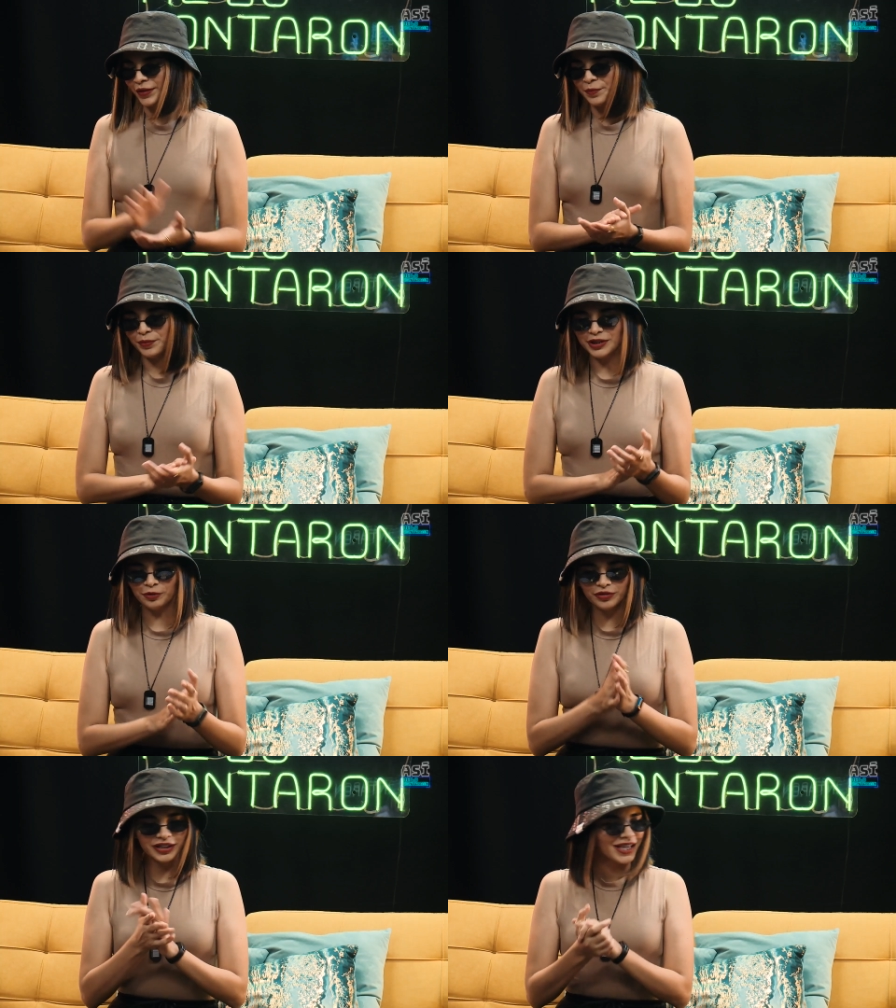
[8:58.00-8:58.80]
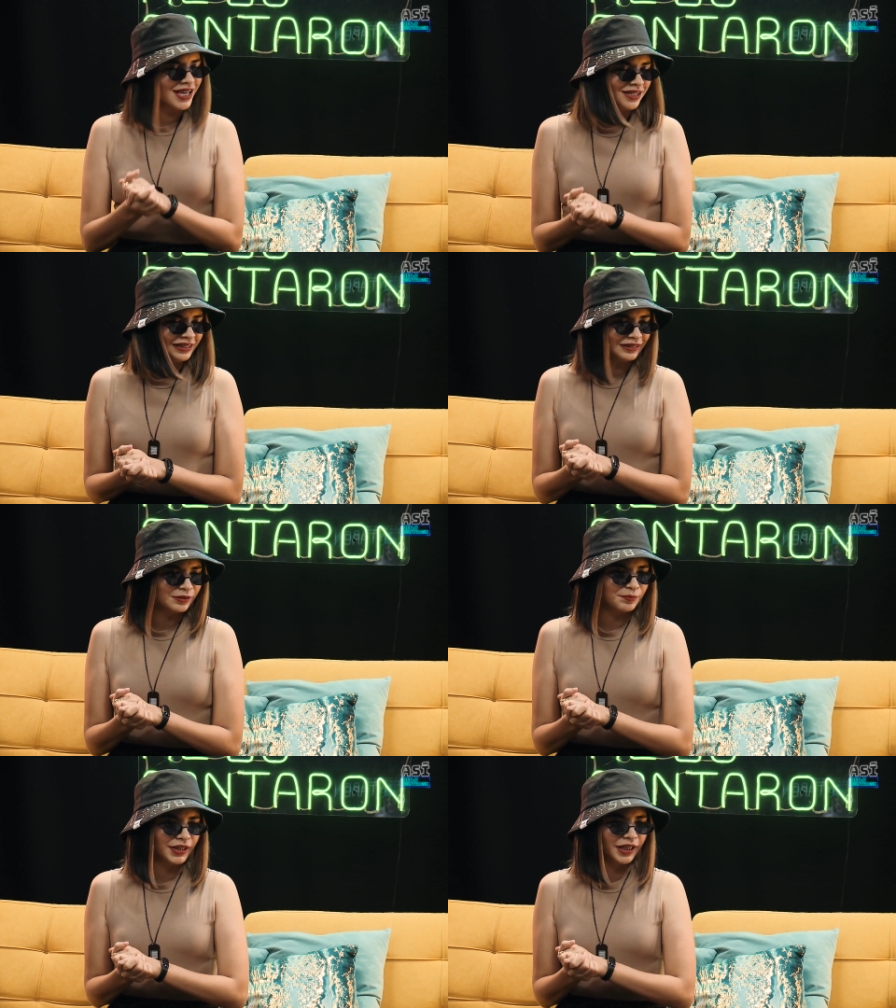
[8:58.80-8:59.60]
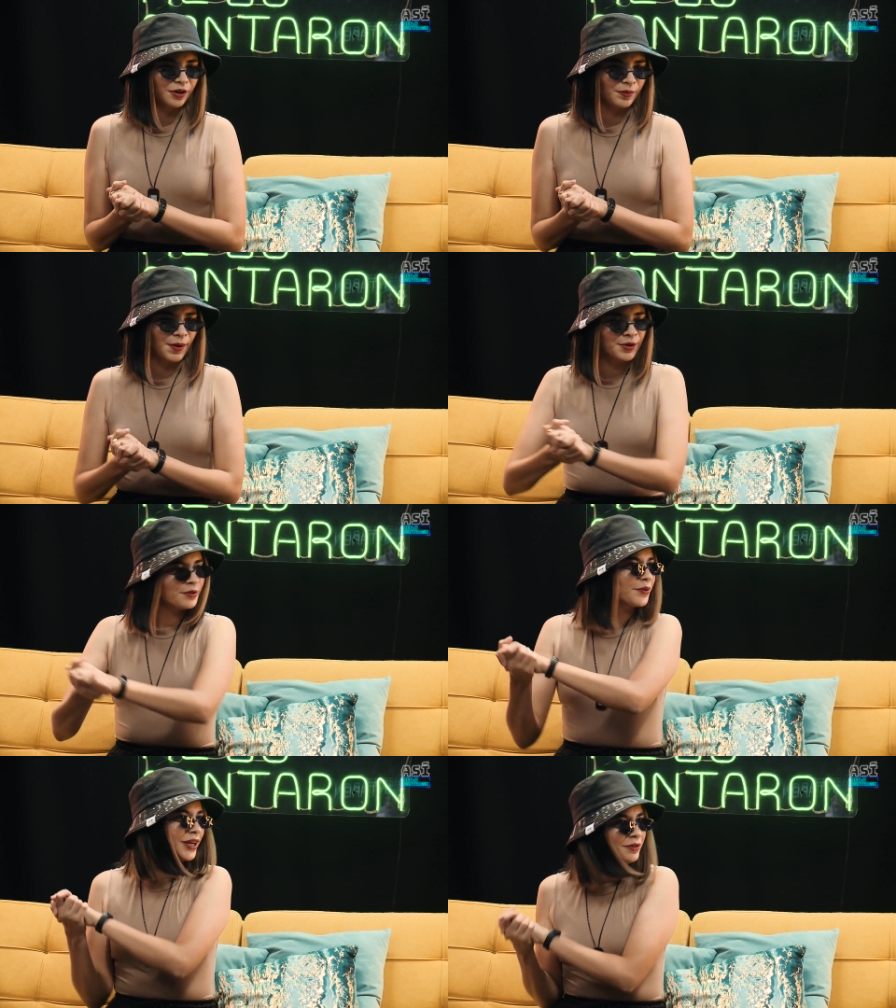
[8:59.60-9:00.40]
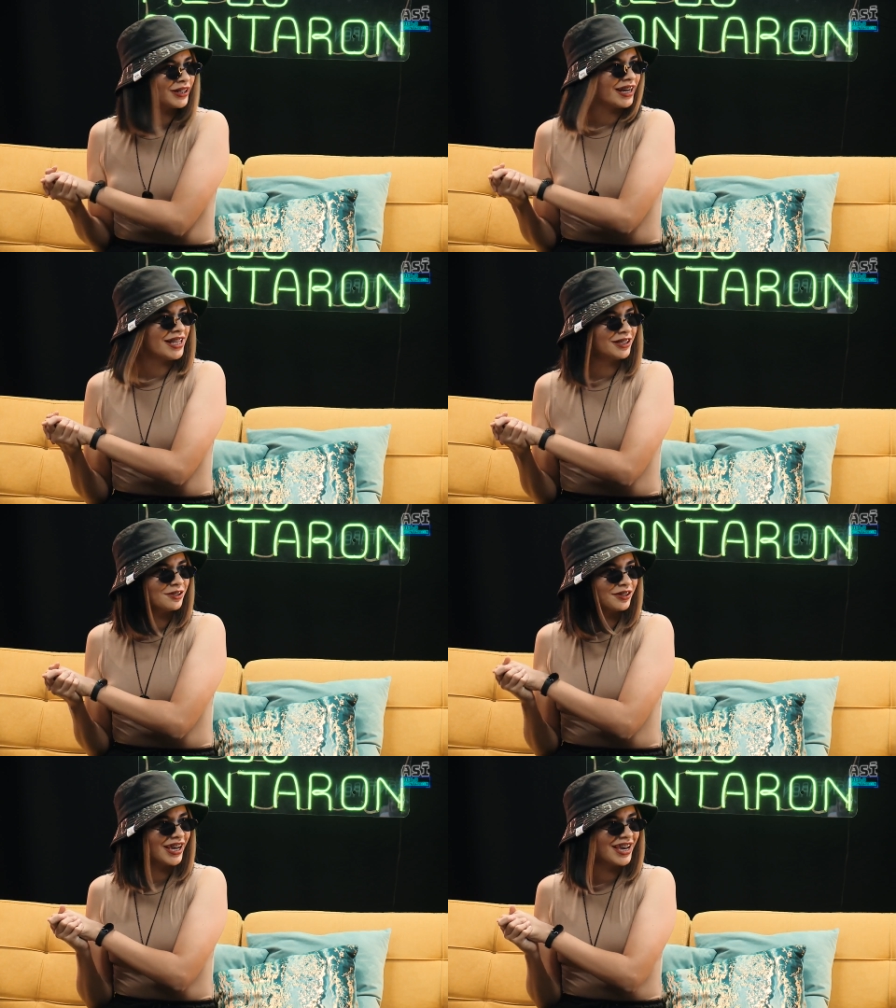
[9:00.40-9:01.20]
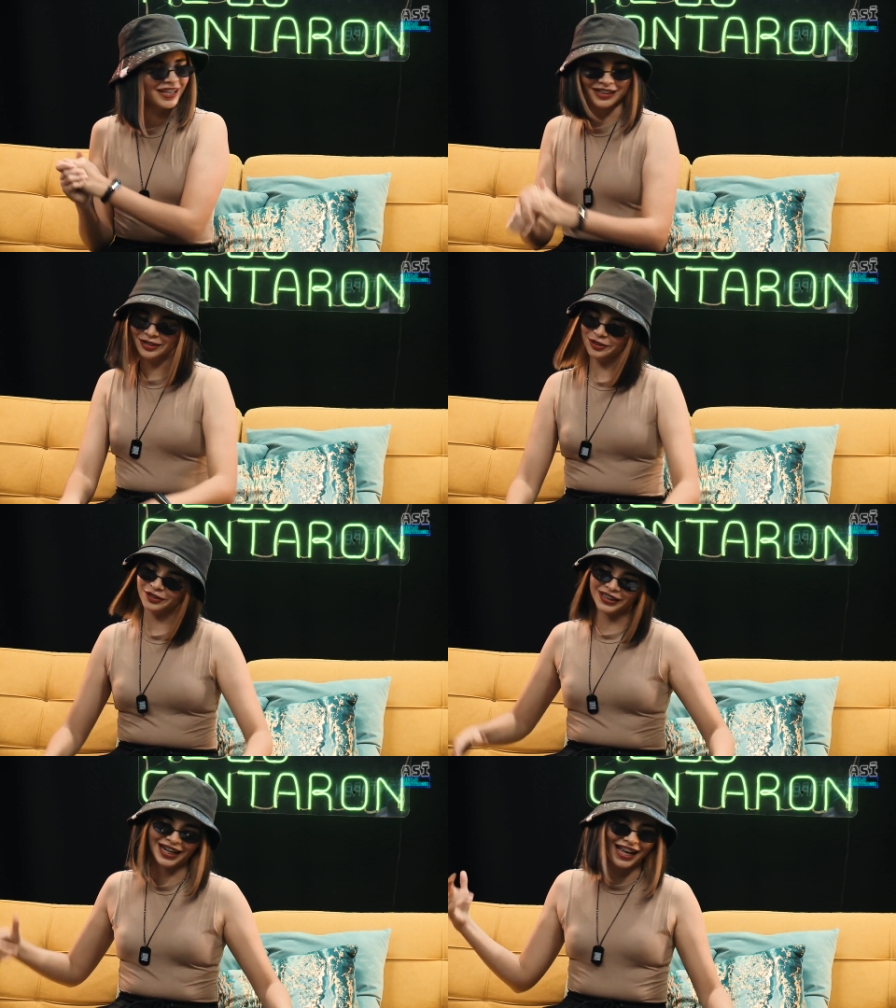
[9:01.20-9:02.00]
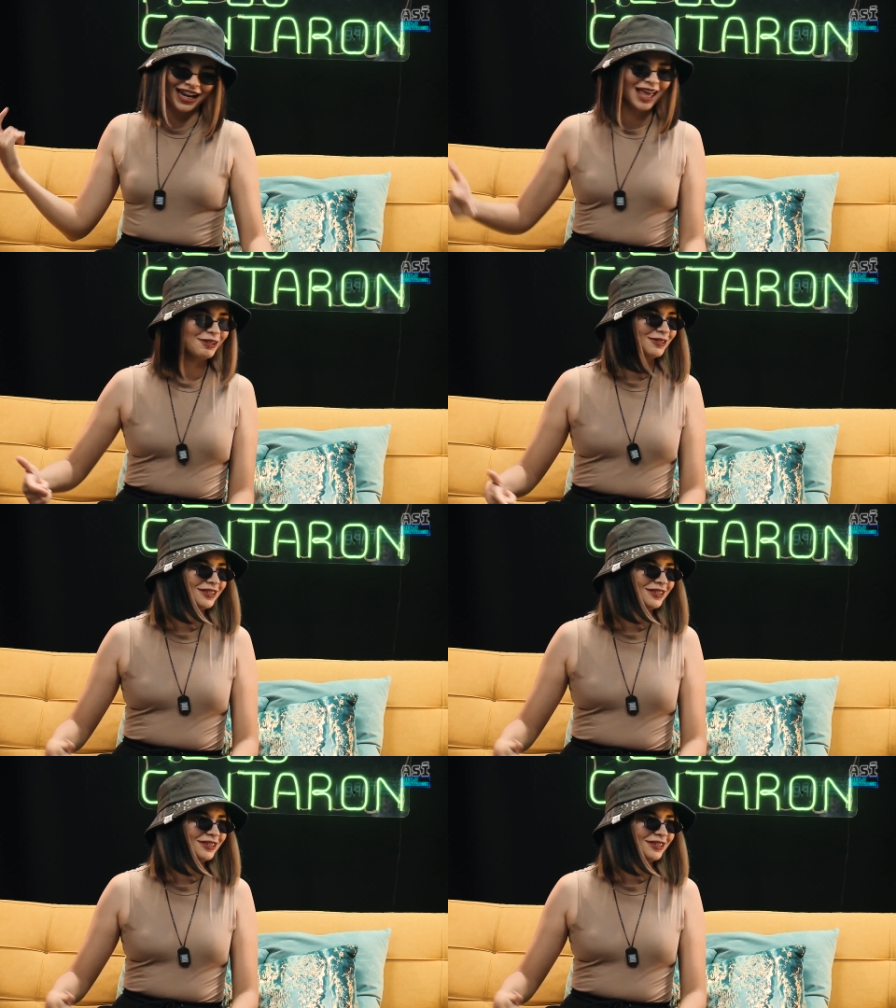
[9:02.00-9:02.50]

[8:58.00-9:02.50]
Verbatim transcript: Pues un día me dijeron, ah, no, vivir a Aguascalientes o qué. Y yo, jalados.